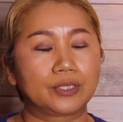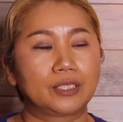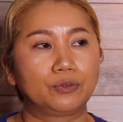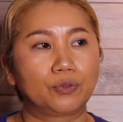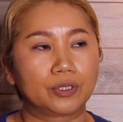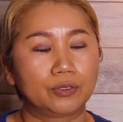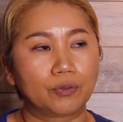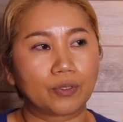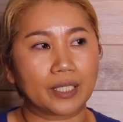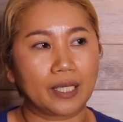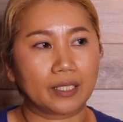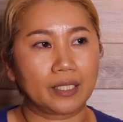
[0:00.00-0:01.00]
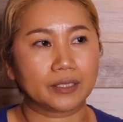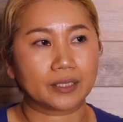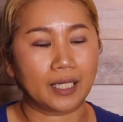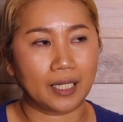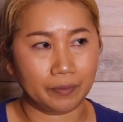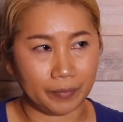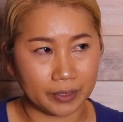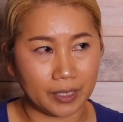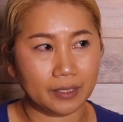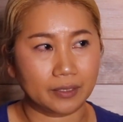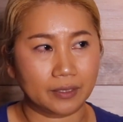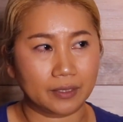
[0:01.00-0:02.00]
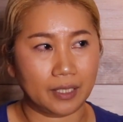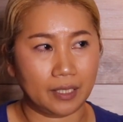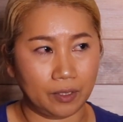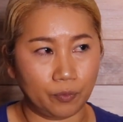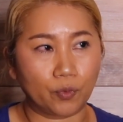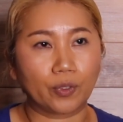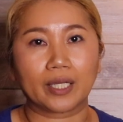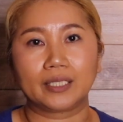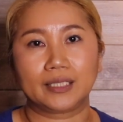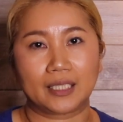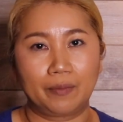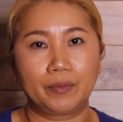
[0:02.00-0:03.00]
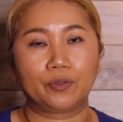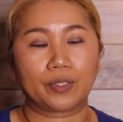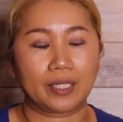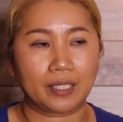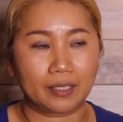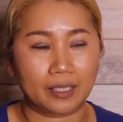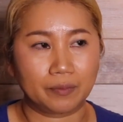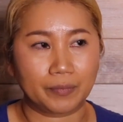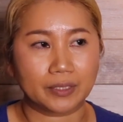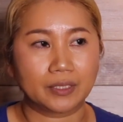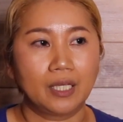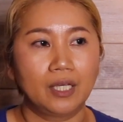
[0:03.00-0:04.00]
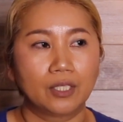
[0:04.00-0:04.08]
てる時の経験しかありませんけれどもこれが2回目の経験になります